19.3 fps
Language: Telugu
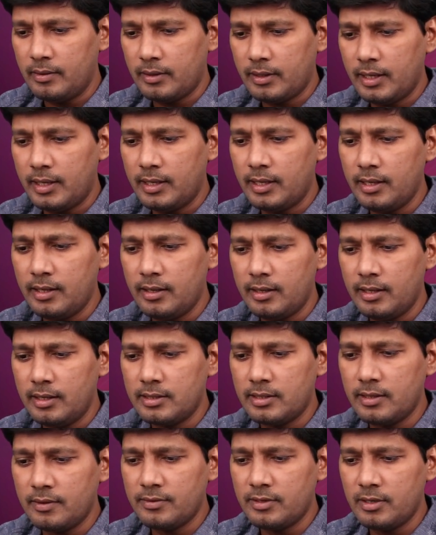ఓకే అంటే
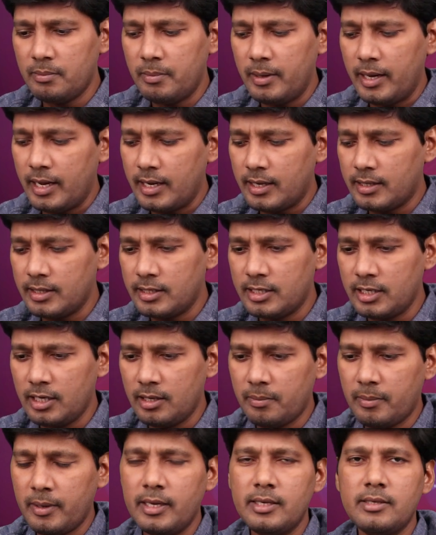హెచ్డిఎఫ్సి బ్యాంక్
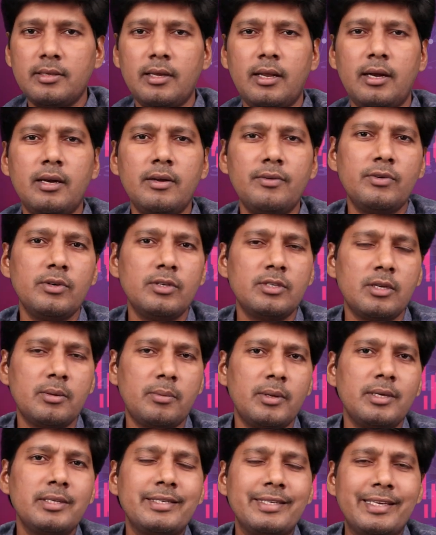షేర్ ప్రైస్ అలానే
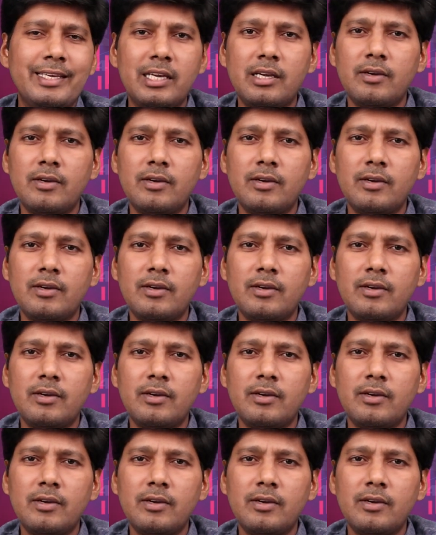ఫ్యూచర్ ప్రైస్